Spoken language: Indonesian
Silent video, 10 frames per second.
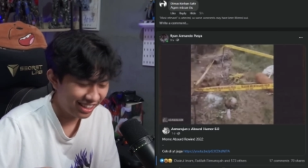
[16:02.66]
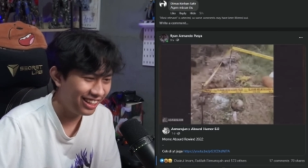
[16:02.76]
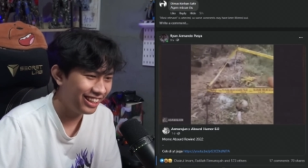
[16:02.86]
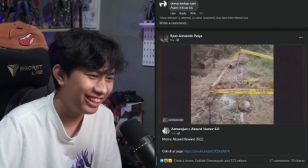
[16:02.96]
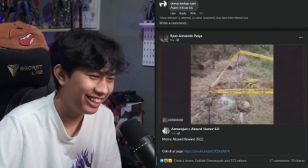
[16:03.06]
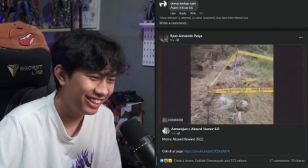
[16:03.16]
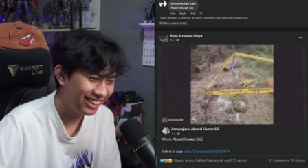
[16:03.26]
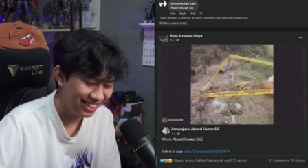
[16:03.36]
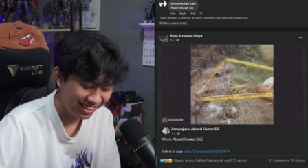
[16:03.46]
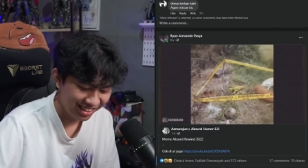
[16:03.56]
peninggalan
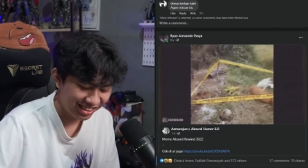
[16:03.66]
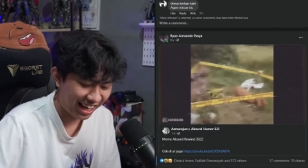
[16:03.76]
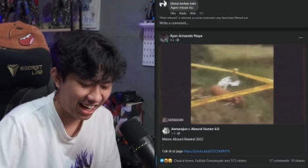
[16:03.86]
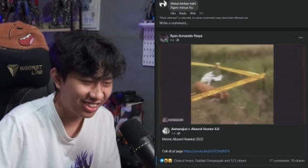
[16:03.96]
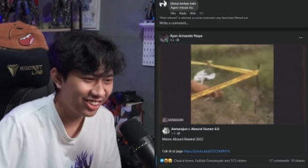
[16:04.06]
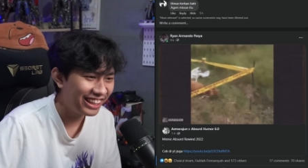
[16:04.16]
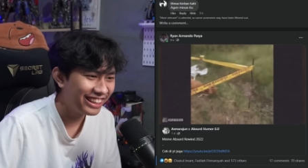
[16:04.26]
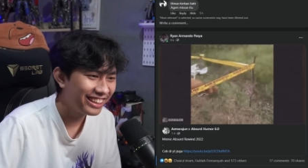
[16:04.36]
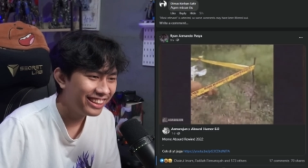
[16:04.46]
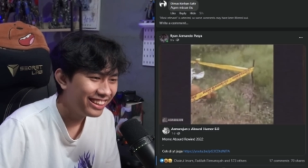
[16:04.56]
zaman Salto
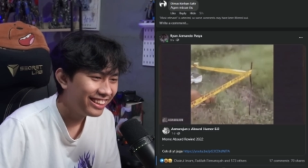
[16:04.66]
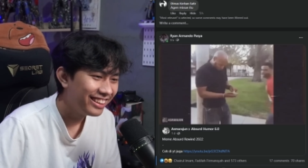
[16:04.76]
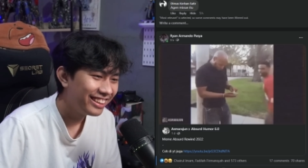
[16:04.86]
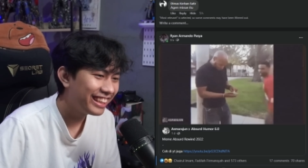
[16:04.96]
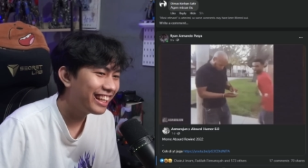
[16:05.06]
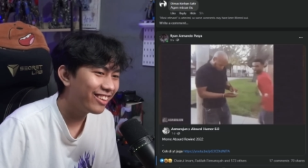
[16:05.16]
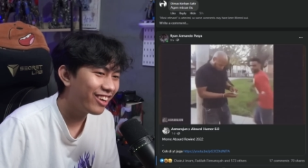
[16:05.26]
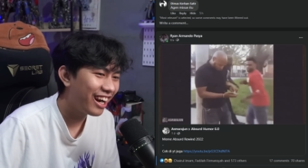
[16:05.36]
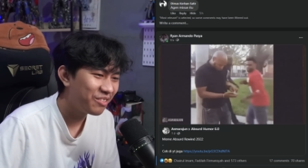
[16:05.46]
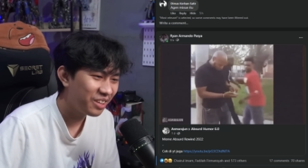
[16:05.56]
anjing. Gila
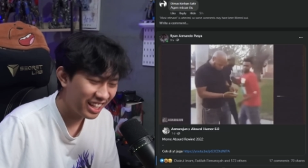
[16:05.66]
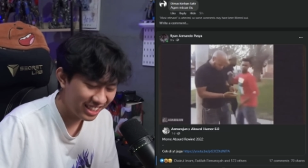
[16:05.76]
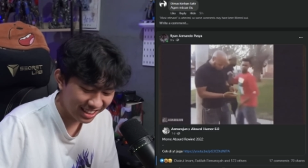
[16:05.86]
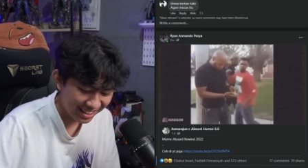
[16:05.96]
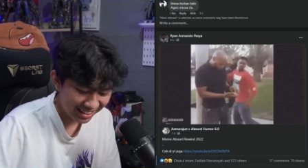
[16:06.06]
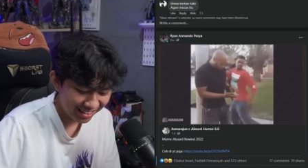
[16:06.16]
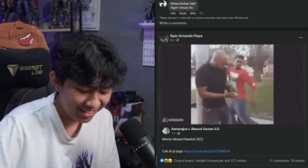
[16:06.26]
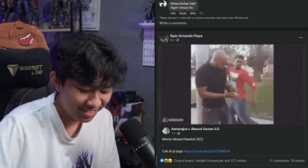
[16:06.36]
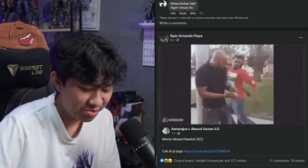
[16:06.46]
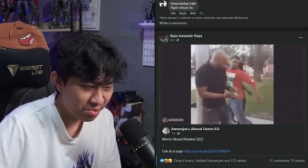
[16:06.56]
gue kangen banget anjing.
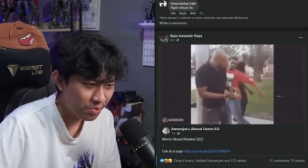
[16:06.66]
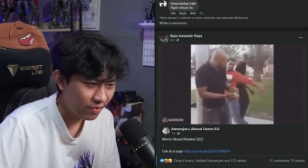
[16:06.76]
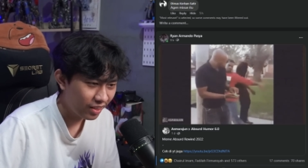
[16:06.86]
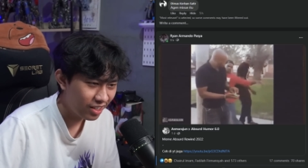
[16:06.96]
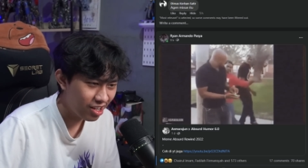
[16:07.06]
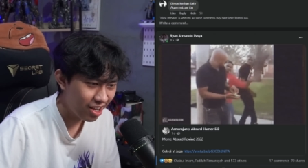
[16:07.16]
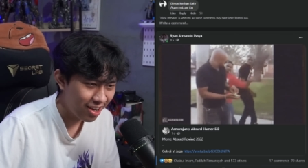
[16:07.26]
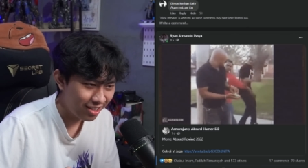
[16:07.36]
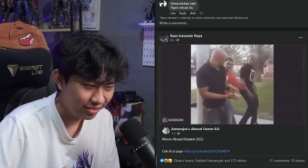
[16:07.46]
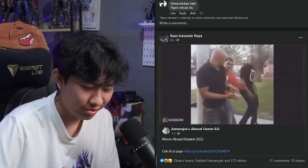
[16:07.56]
Bolehkah saya ambil satu
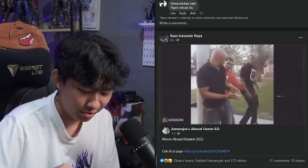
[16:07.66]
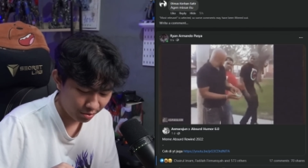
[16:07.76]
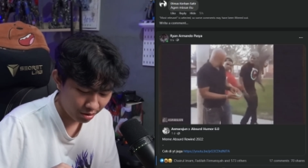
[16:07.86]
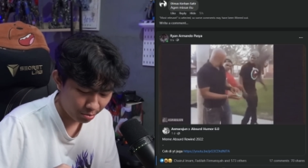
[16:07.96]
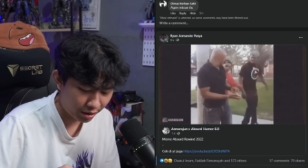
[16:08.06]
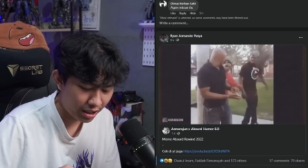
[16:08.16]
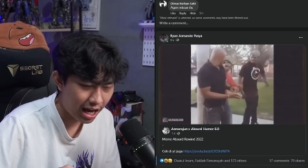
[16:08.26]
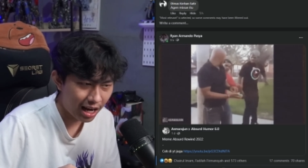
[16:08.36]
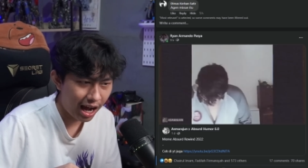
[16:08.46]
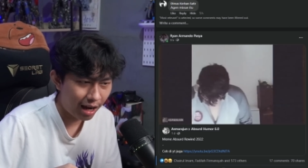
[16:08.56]
mentornya?
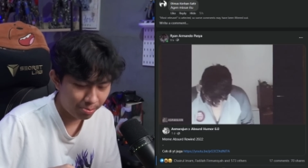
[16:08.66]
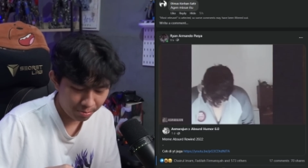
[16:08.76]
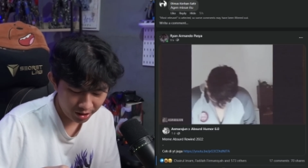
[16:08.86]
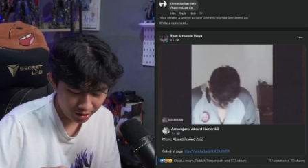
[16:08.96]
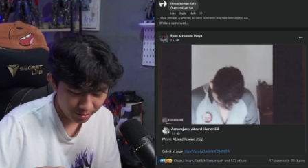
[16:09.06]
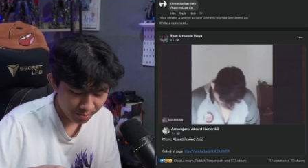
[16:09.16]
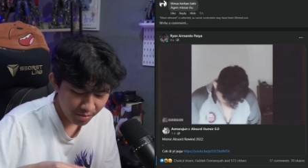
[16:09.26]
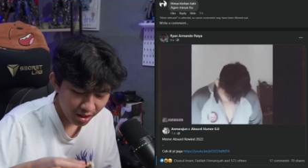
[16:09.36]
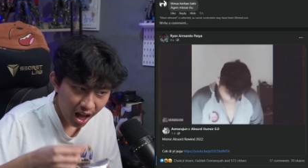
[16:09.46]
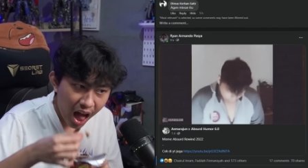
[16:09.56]
Perihal apa? Bisakah
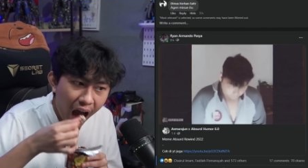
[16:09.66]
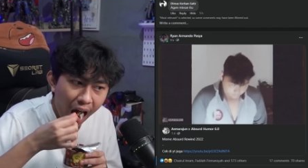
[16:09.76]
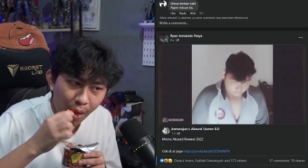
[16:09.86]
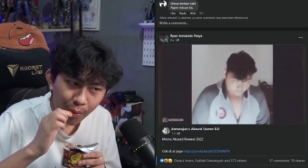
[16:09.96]
saya ambil satu